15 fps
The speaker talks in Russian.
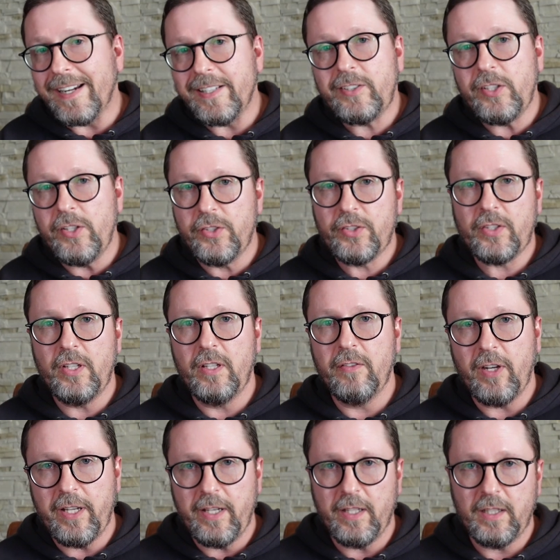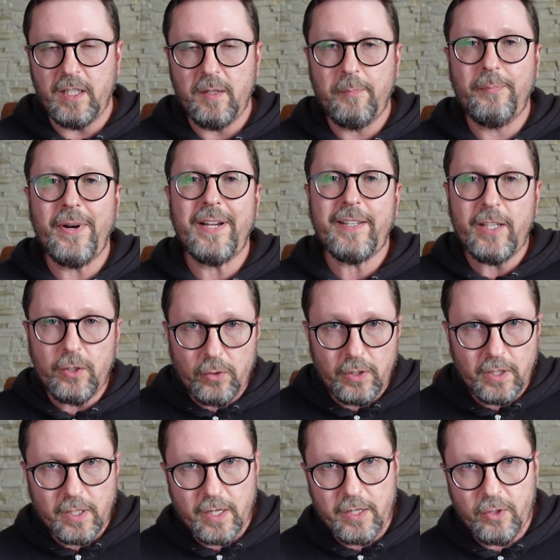российские военные покинули
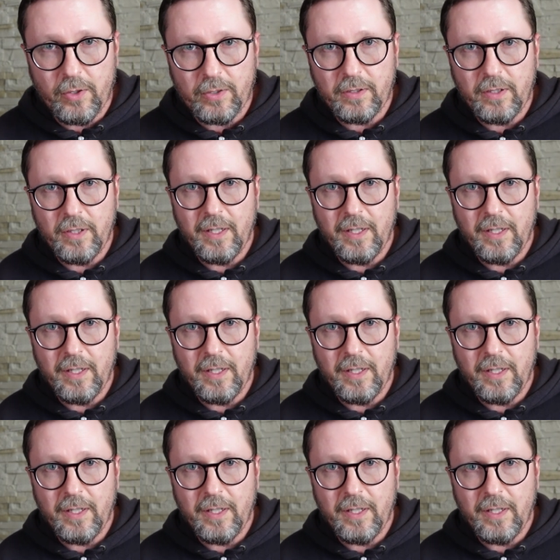район,